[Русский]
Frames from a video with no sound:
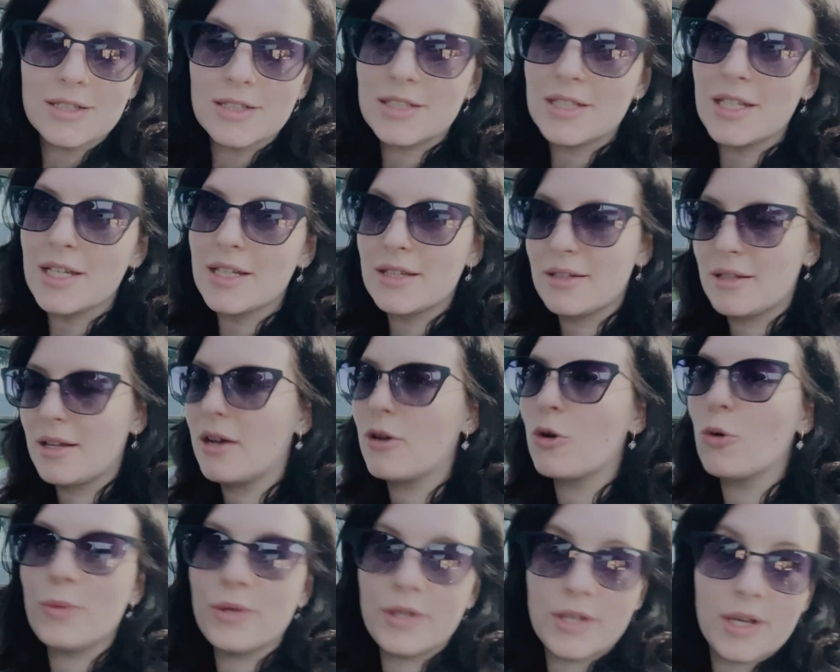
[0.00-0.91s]
сеток,
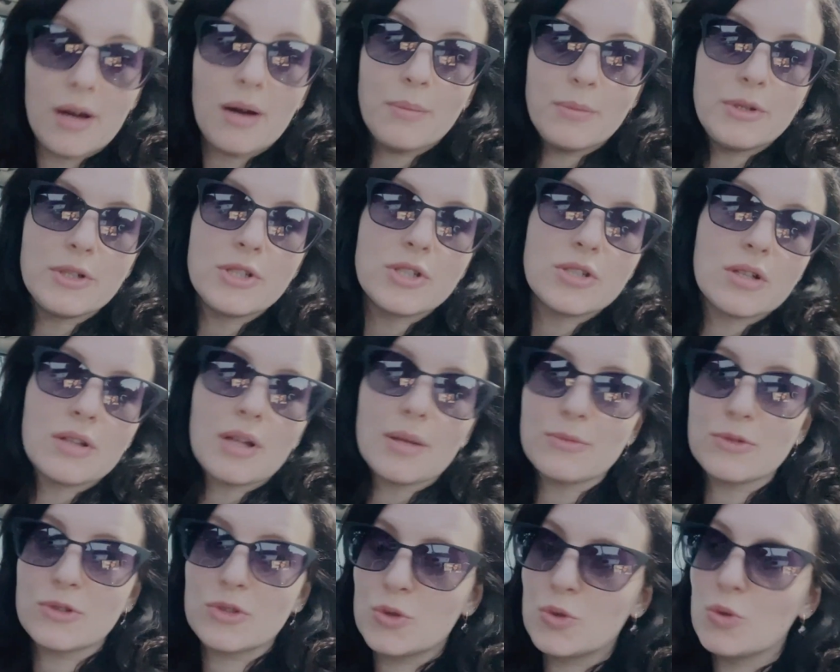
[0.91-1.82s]
как у меня обычно,
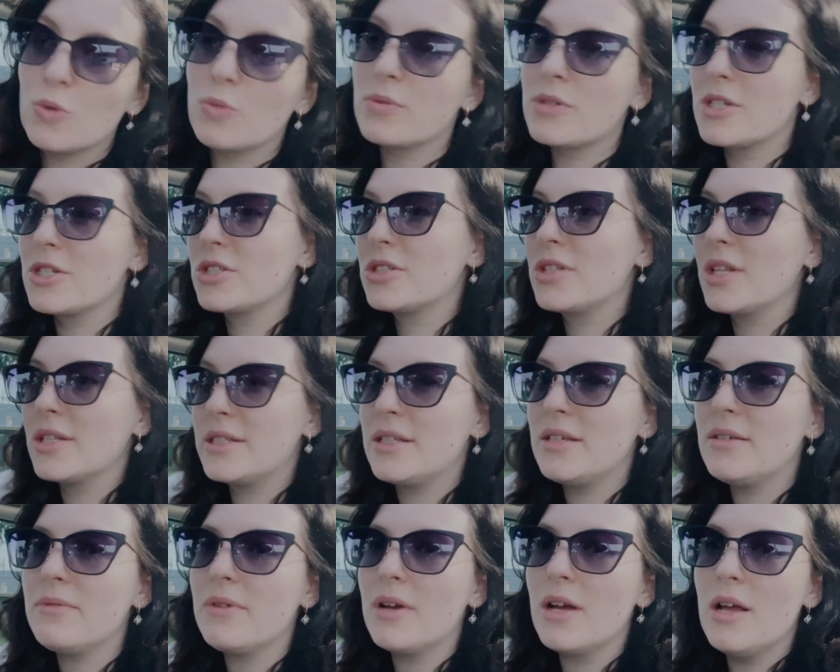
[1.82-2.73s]
там сумки,
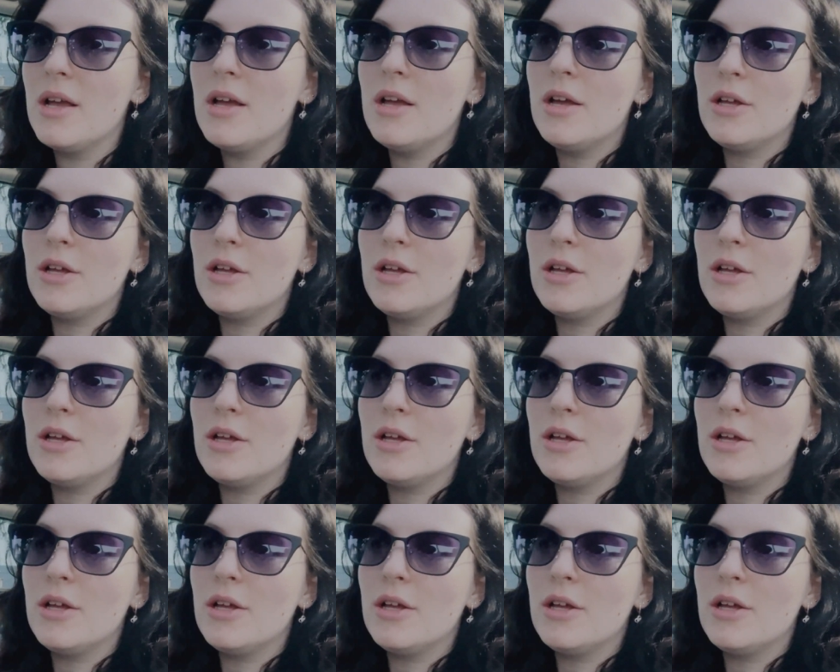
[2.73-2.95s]
штативы,